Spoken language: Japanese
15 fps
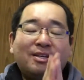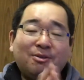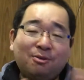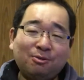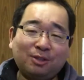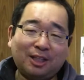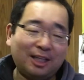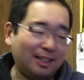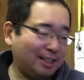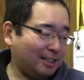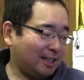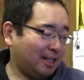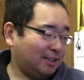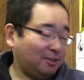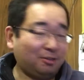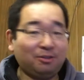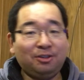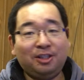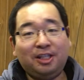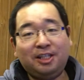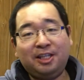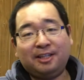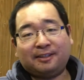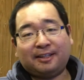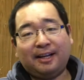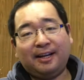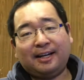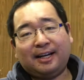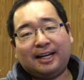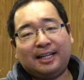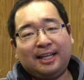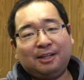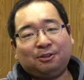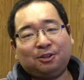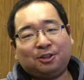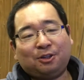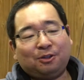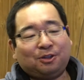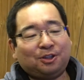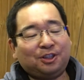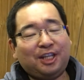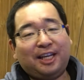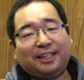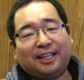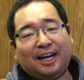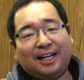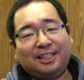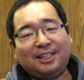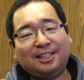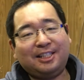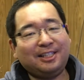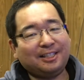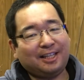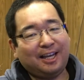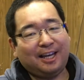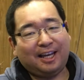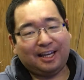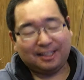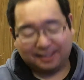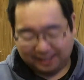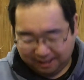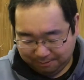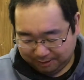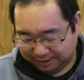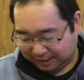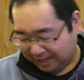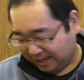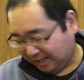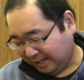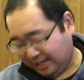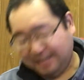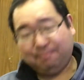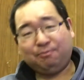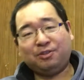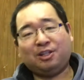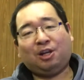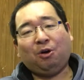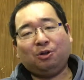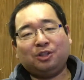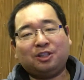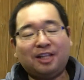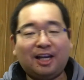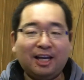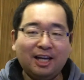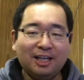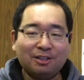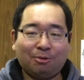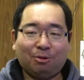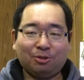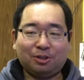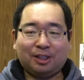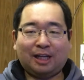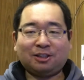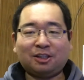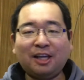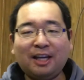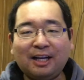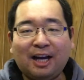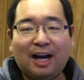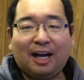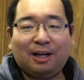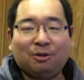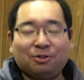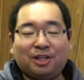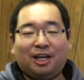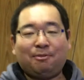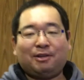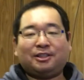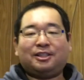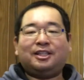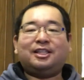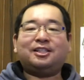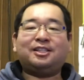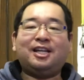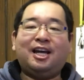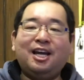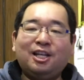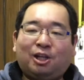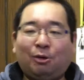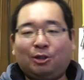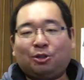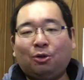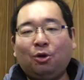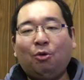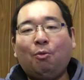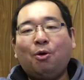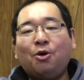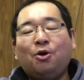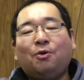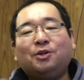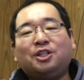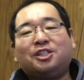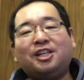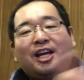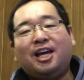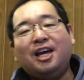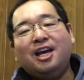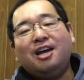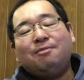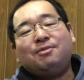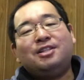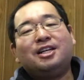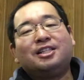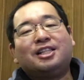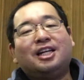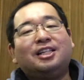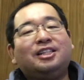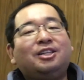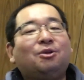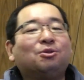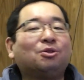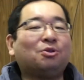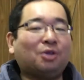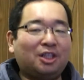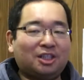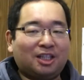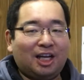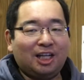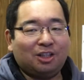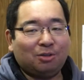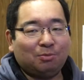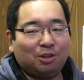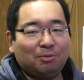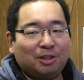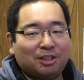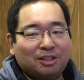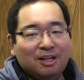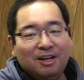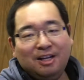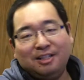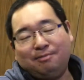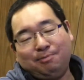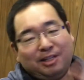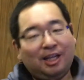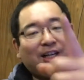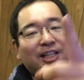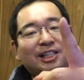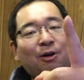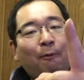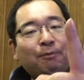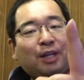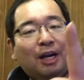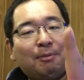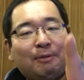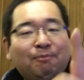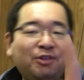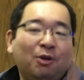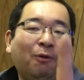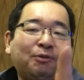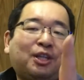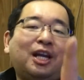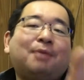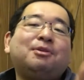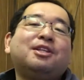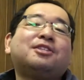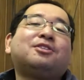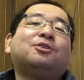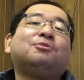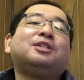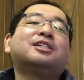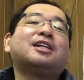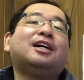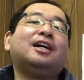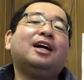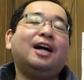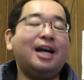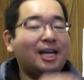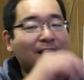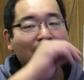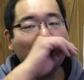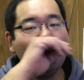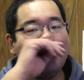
奥田大樹さんついに日テレからネクストクリエイターに認定されましたはい今日はですねその撮影がございましてですね今日はその模様をですね皆さんにお届けしたいと思います三鷹日本テレビ日本テレビですよ皆さんはい